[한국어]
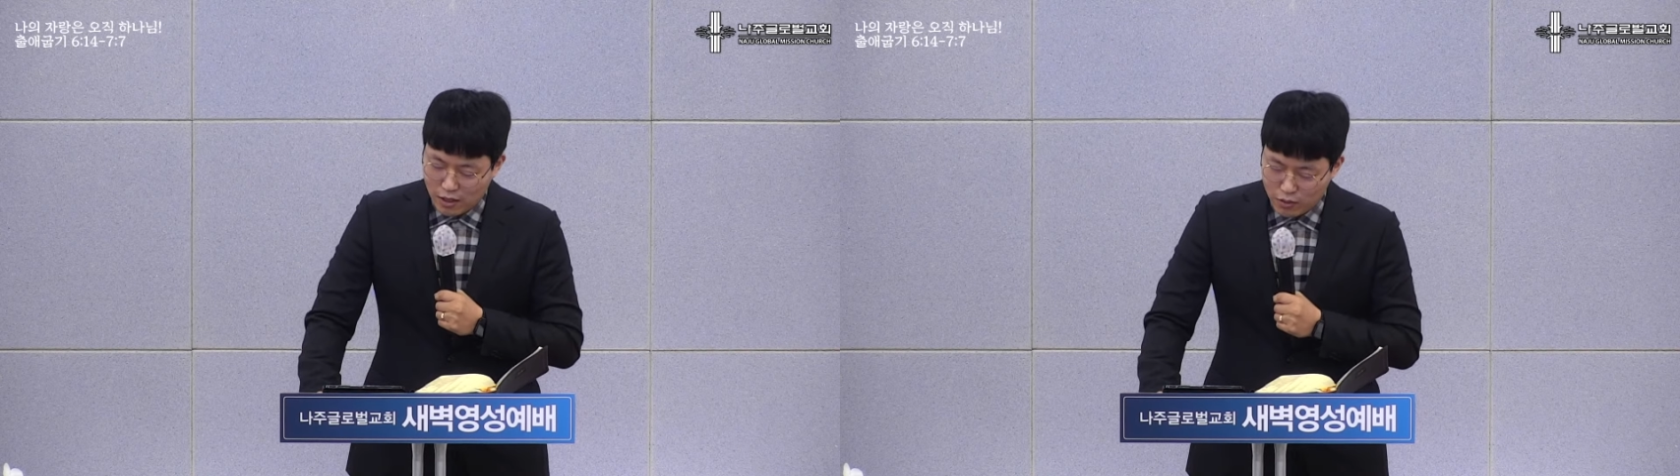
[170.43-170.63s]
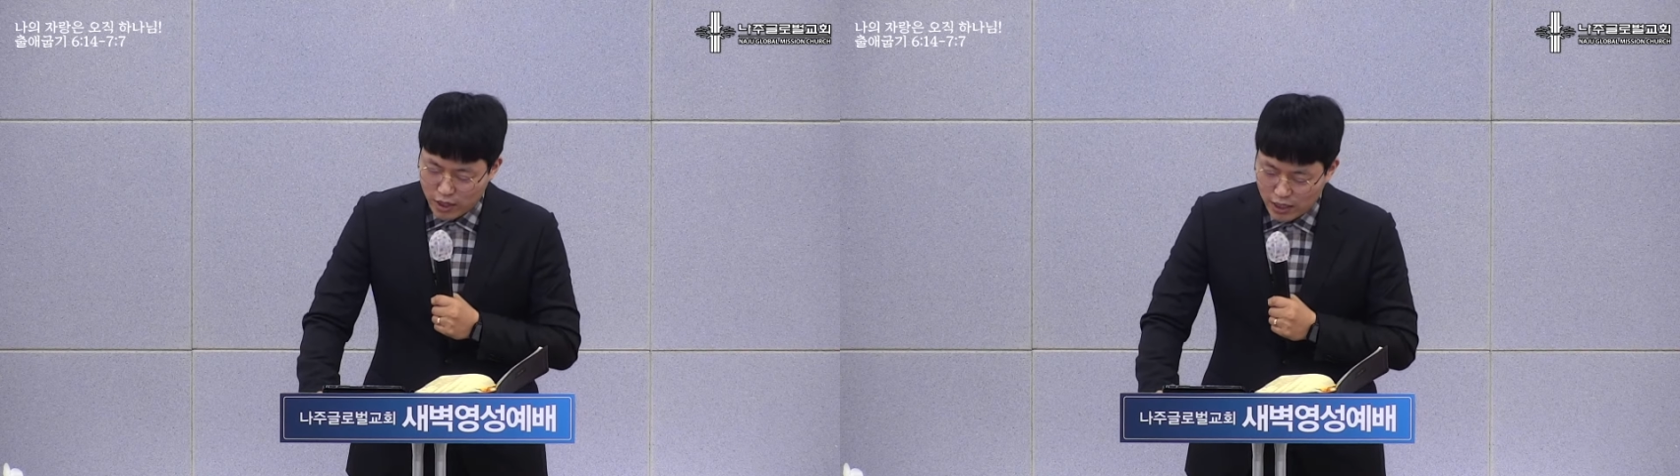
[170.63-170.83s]

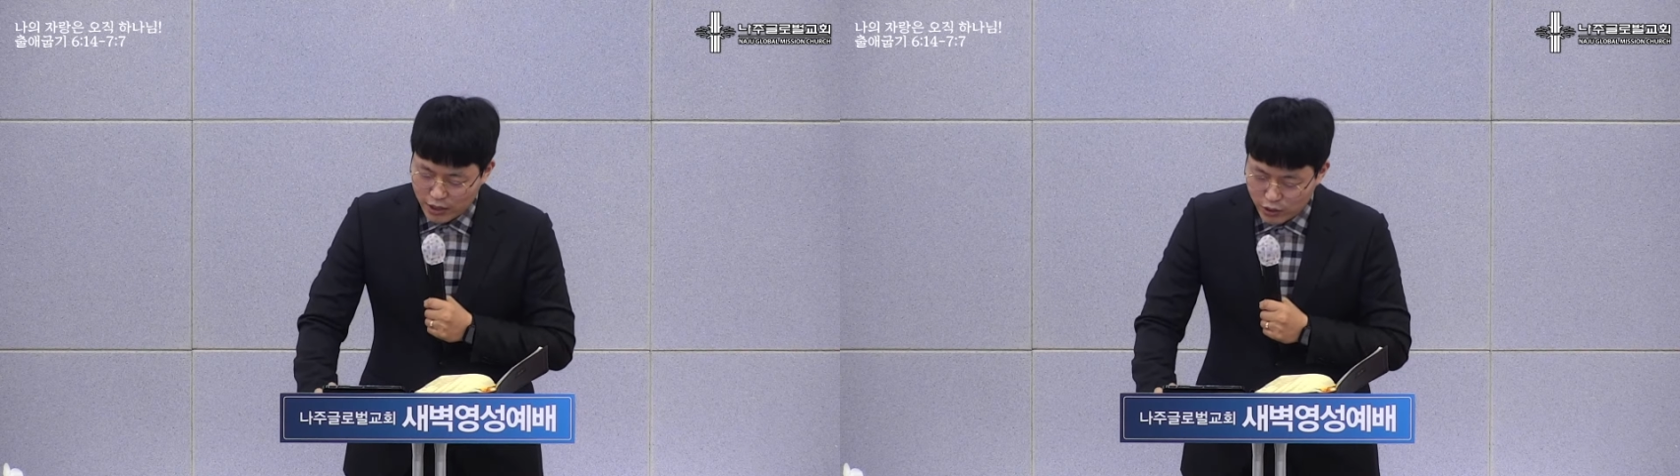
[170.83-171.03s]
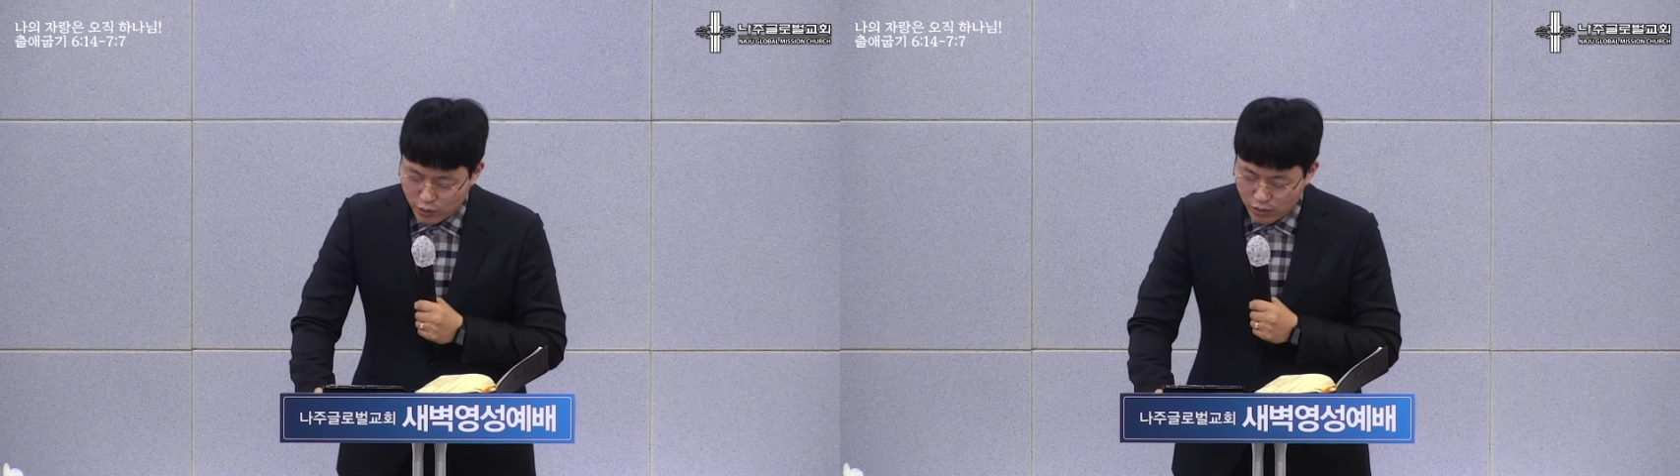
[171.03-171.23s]
어, 우리가
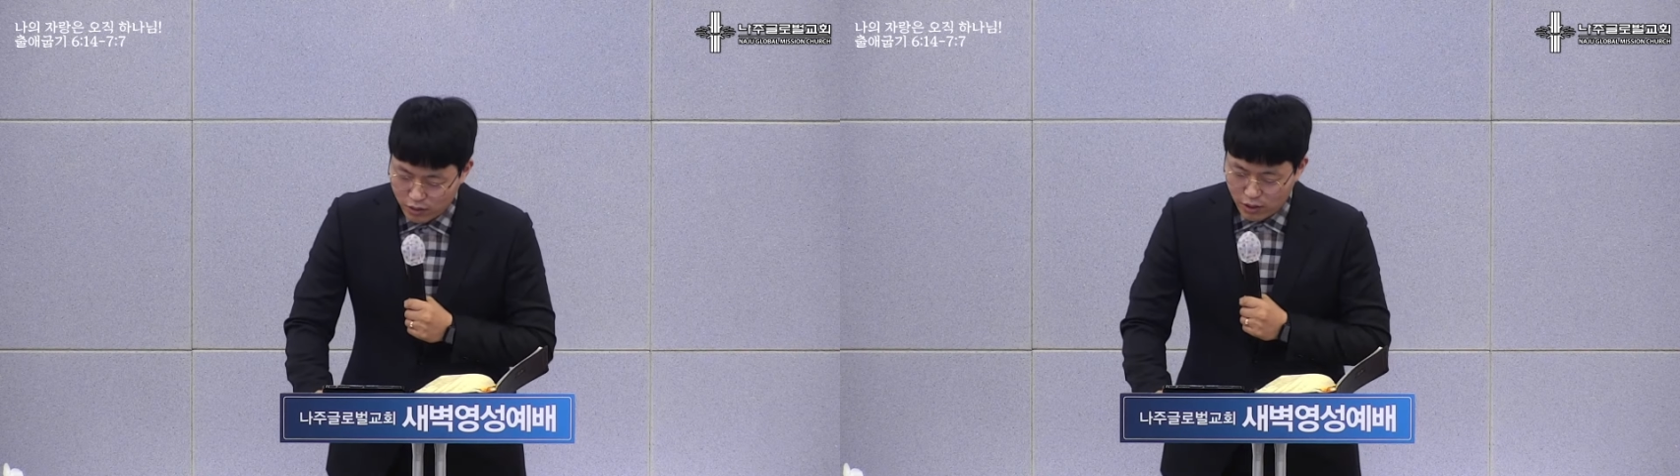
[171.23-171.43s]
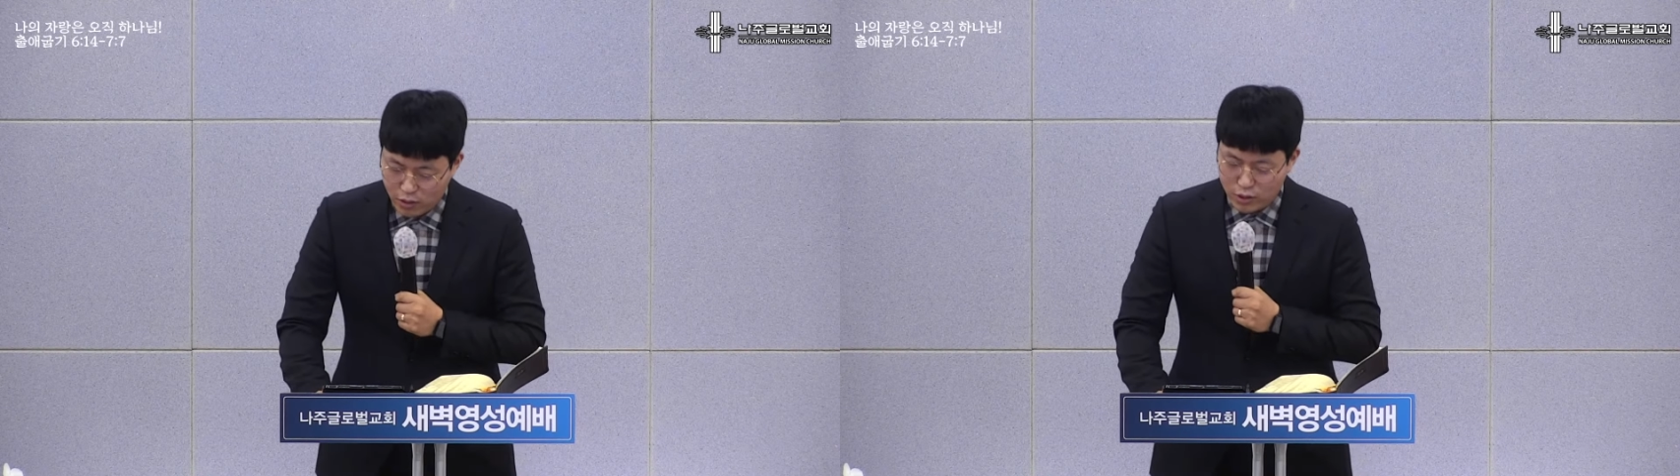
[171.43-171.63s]
가지고 있는
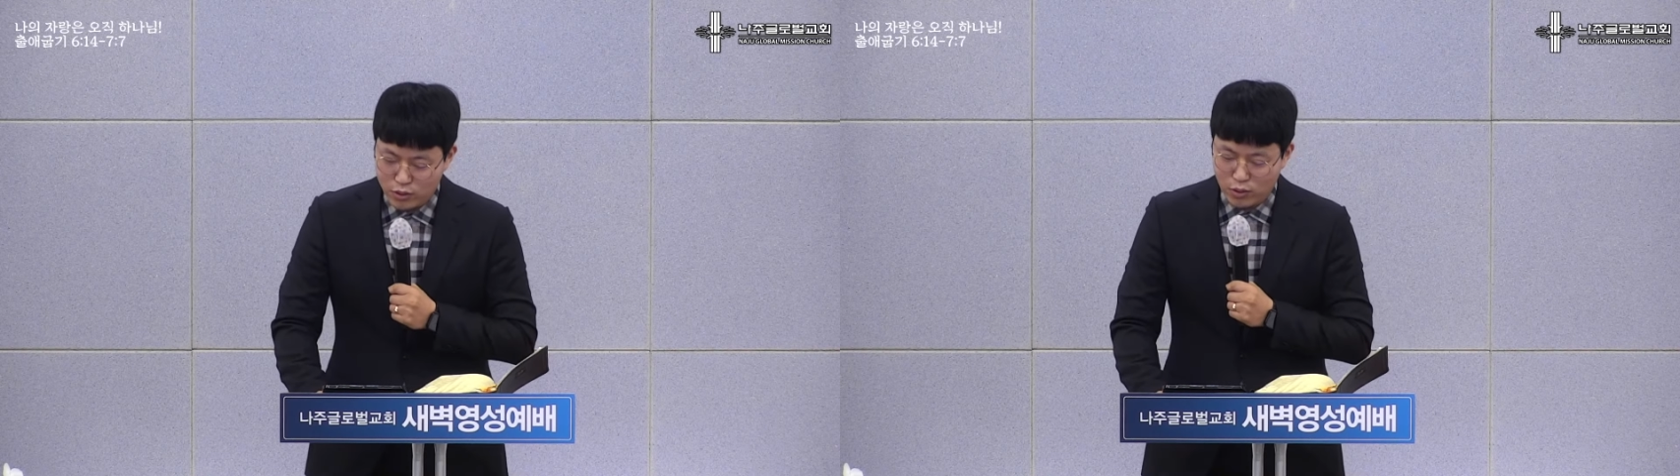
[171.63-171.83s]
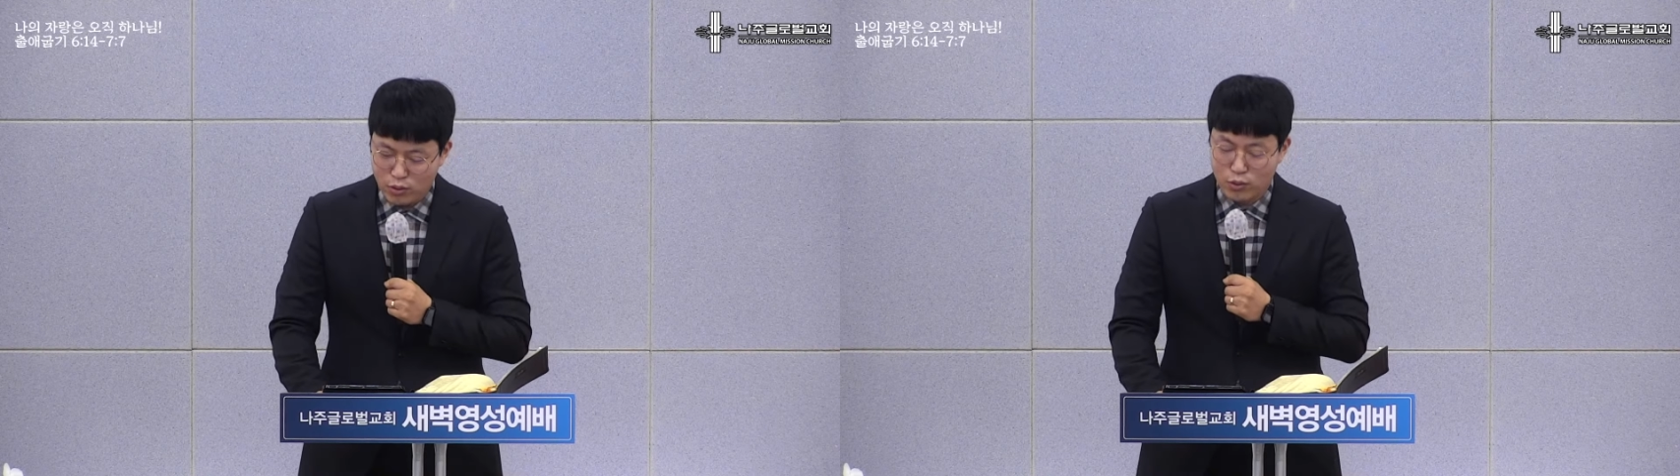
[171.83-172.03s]
어떤
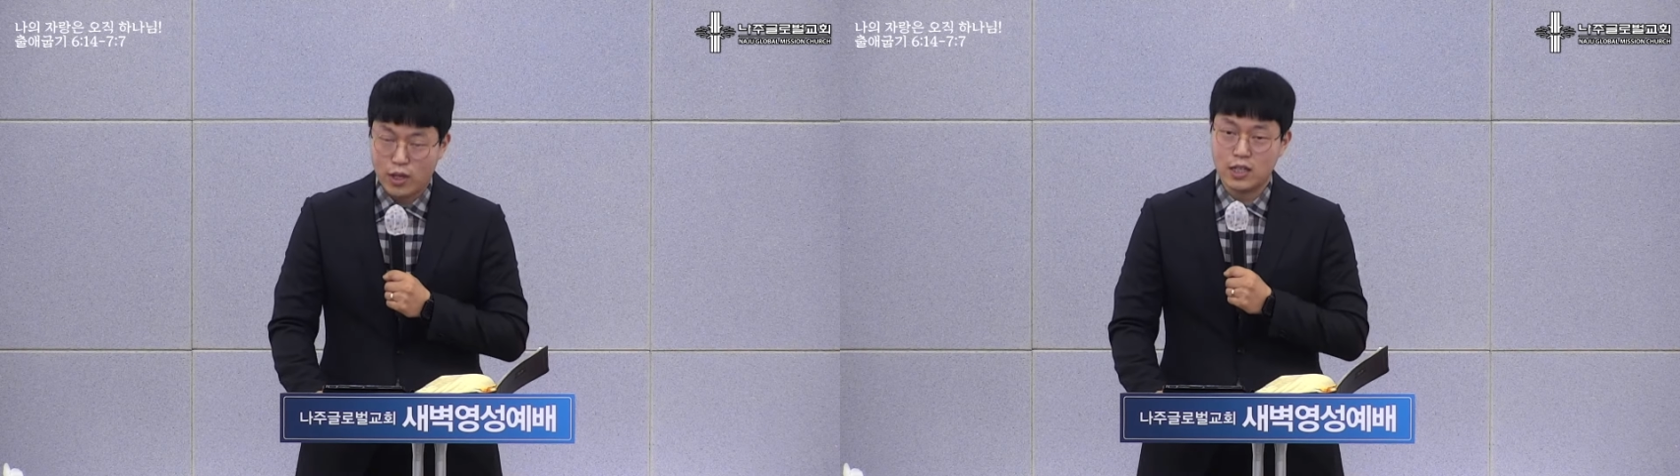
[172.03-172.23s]
것으로도